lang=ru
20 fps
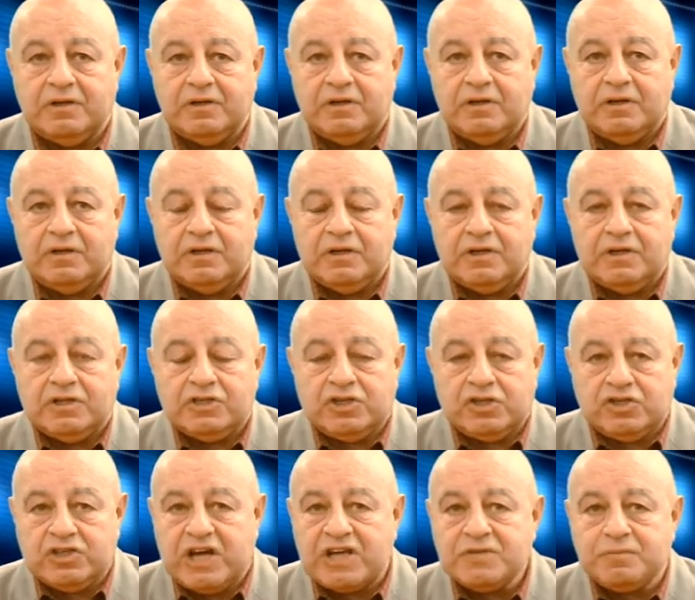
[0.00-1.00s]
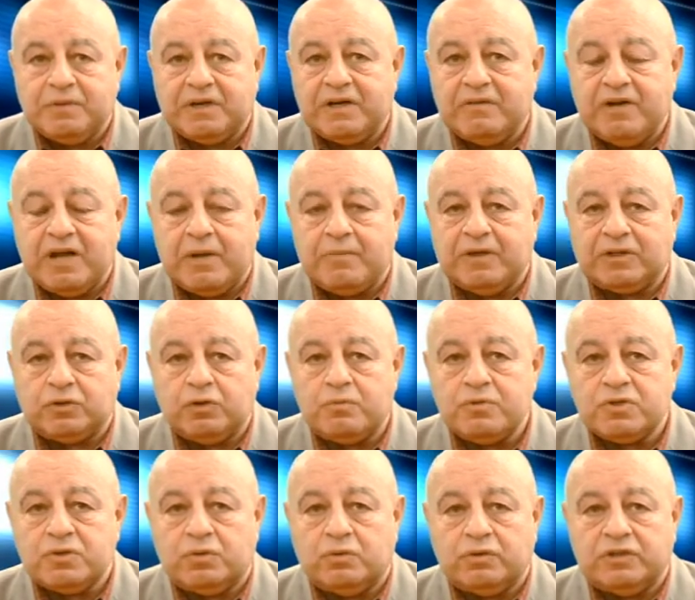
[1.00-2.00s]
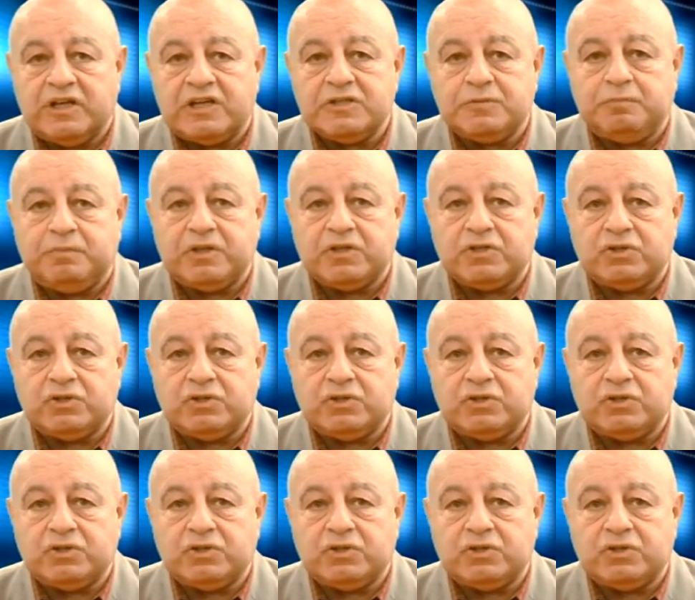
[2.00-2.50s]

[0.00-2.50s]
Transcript: Сейчас мы говорим о том, что у нас